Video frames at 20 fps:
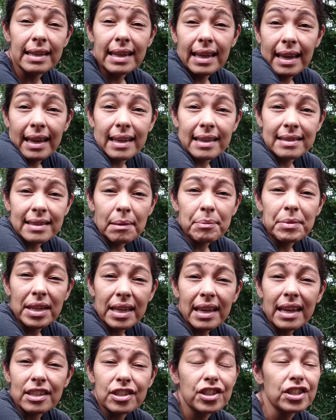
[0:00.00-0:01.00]
é, sabe,
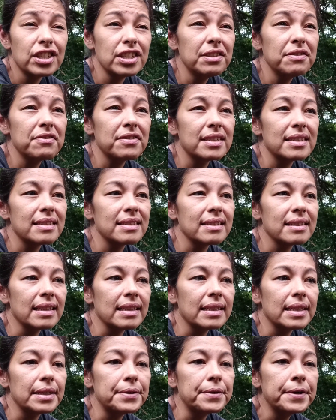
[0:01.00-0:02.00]
negativas,
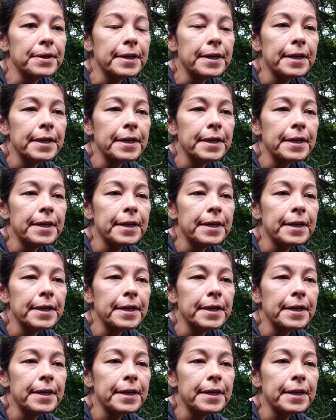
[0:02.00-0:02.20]
entendeu?